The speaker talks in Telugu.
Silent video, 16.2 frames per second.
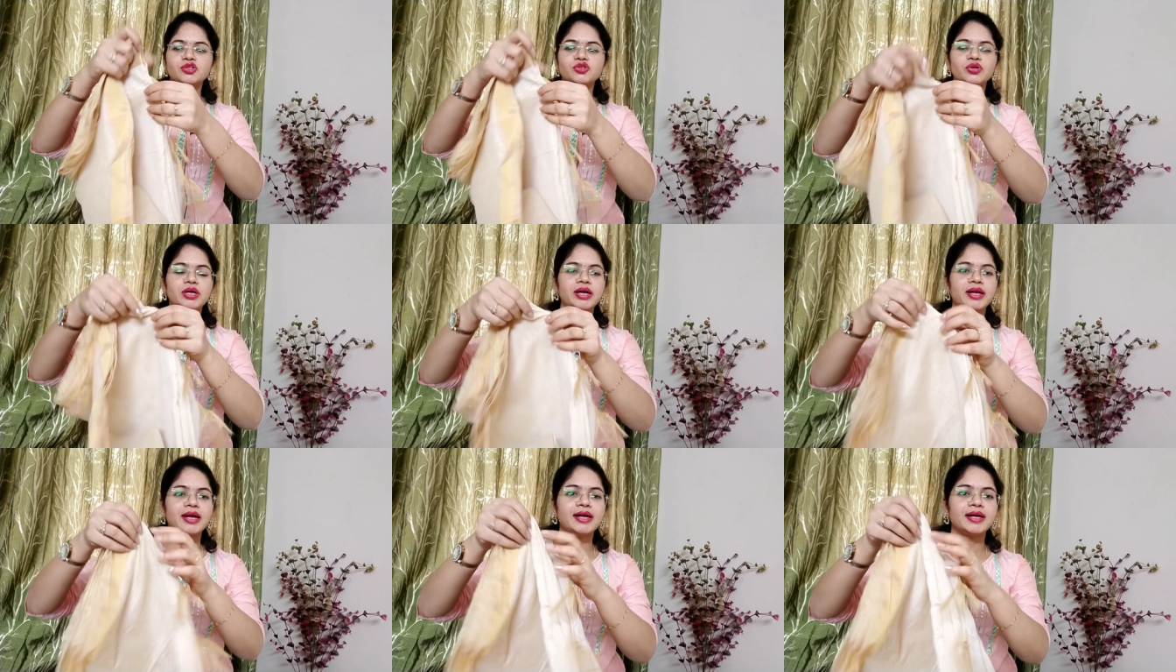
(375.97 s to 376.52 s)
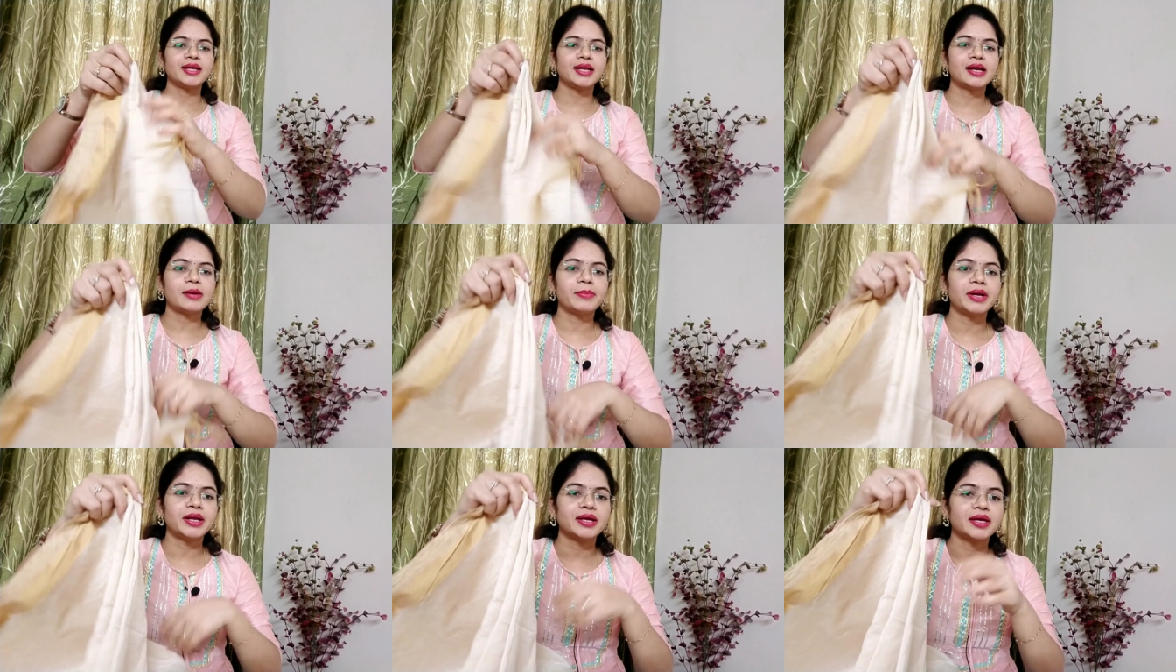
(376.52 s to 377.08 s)
చూడండి అంటే ఇలా
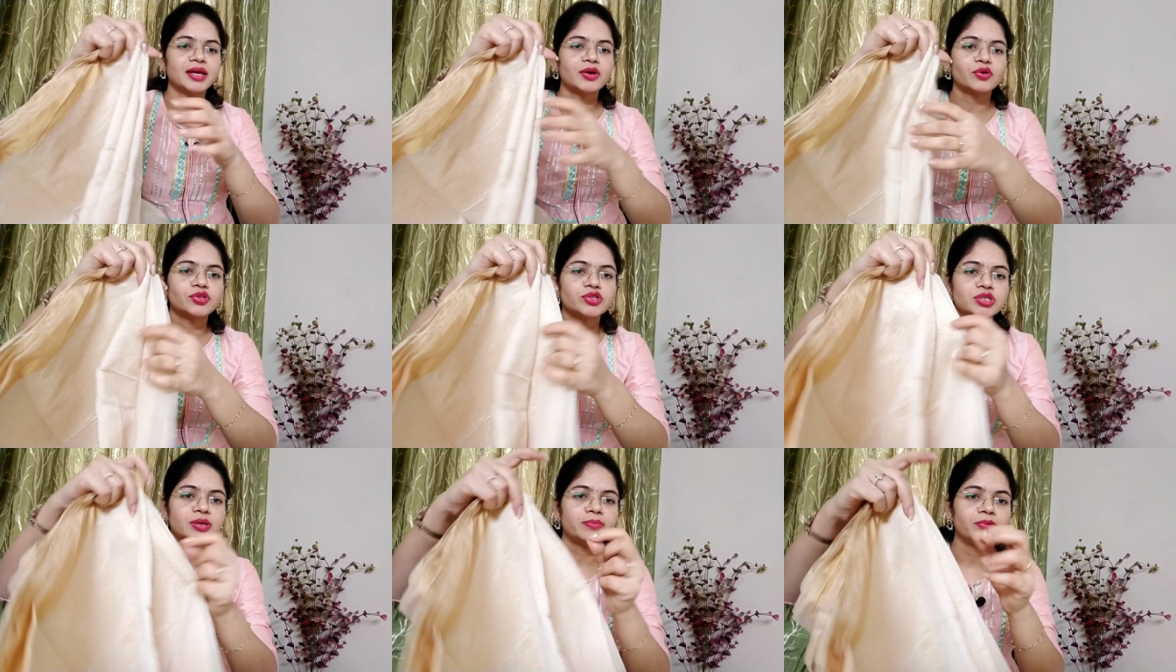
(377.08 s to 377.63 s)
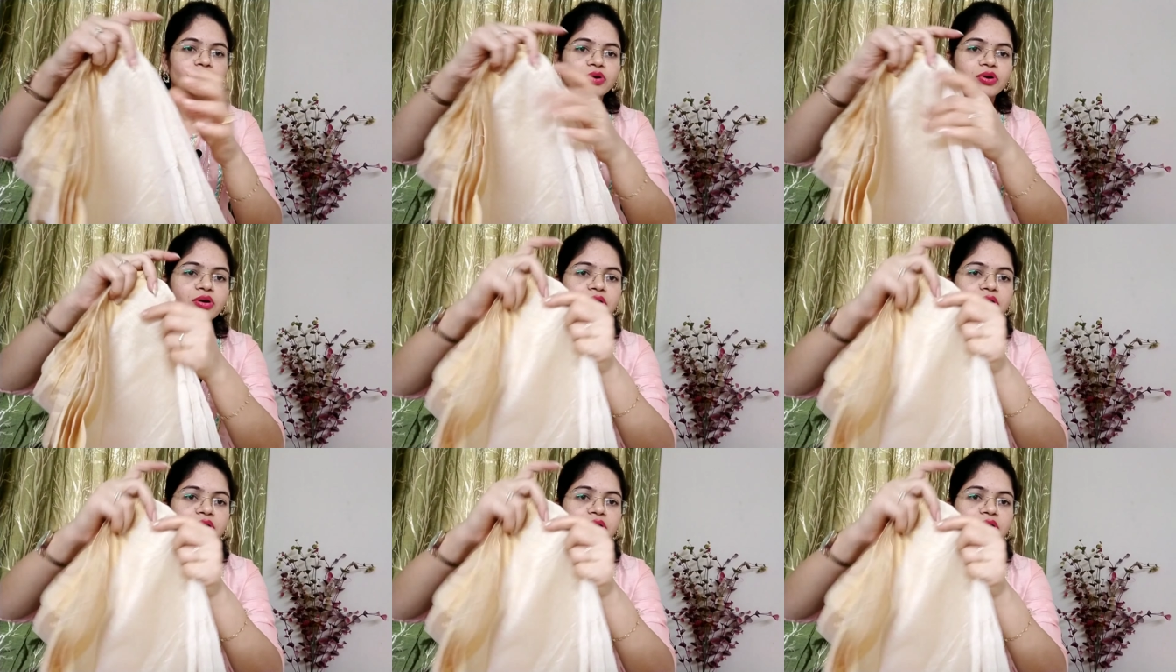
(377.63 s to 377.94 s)
మనకి కొంచెము